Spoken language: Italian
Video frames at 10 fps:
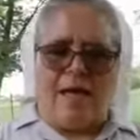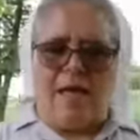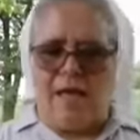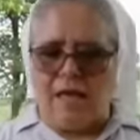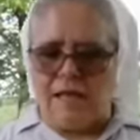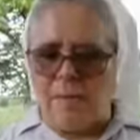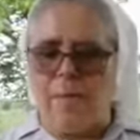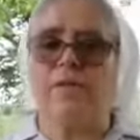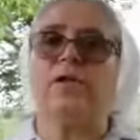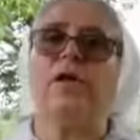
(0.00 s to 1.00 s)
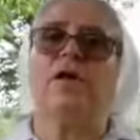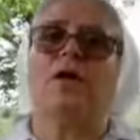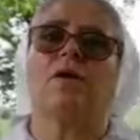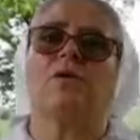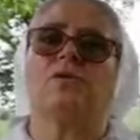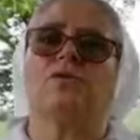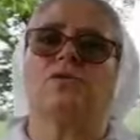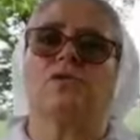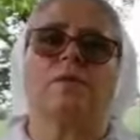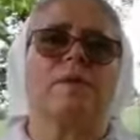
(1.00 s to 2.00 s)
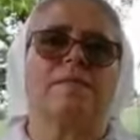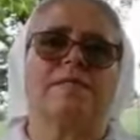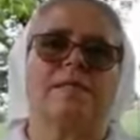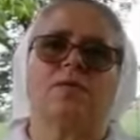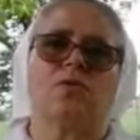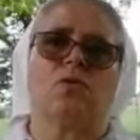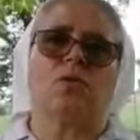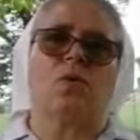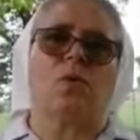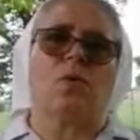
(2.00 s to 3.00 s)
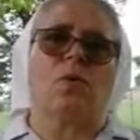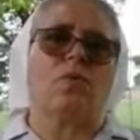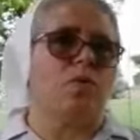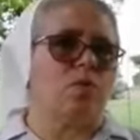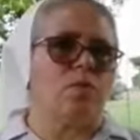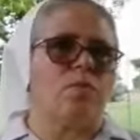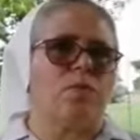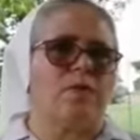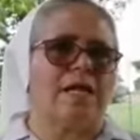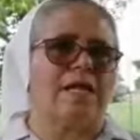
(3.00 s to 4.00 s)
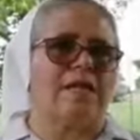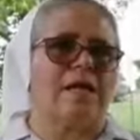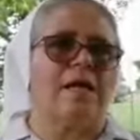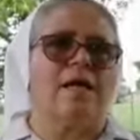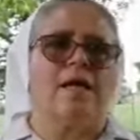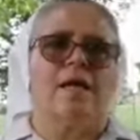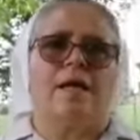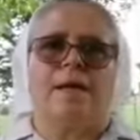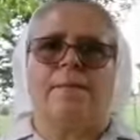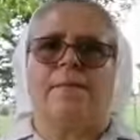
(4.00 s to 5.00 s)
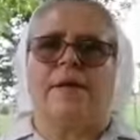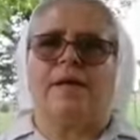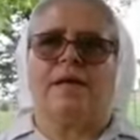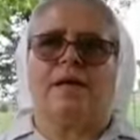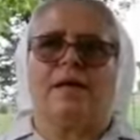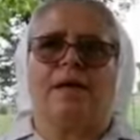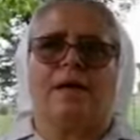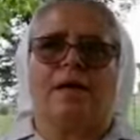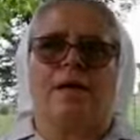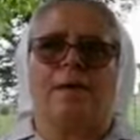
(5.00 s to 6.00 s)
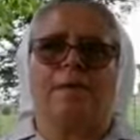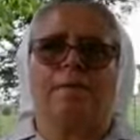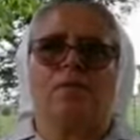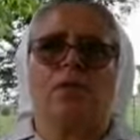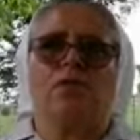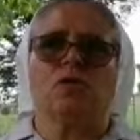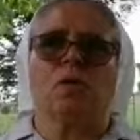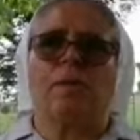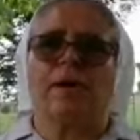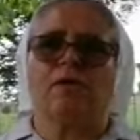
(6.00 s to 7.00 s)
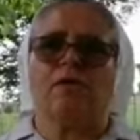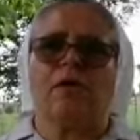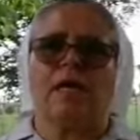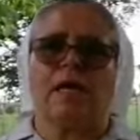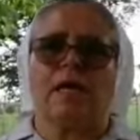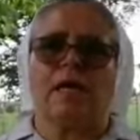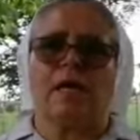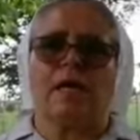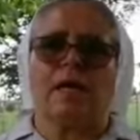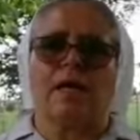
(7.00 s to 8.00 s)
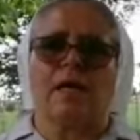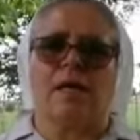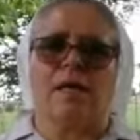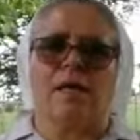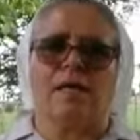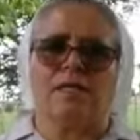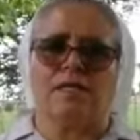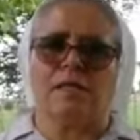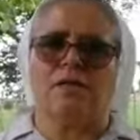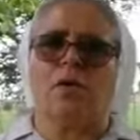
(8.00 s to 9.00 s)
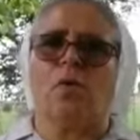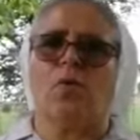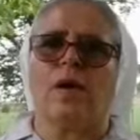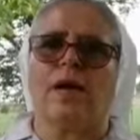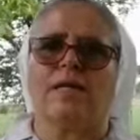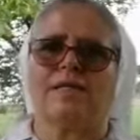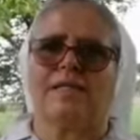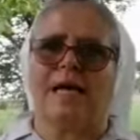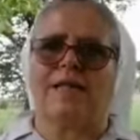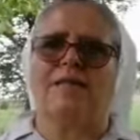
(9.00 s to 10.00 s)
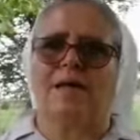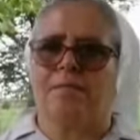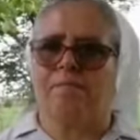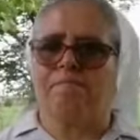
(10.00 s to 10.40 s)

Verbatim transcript: E nel momento in cui io l'ho conosciuta per me è stato molto importante perché ho scoperto che, essendo una santa,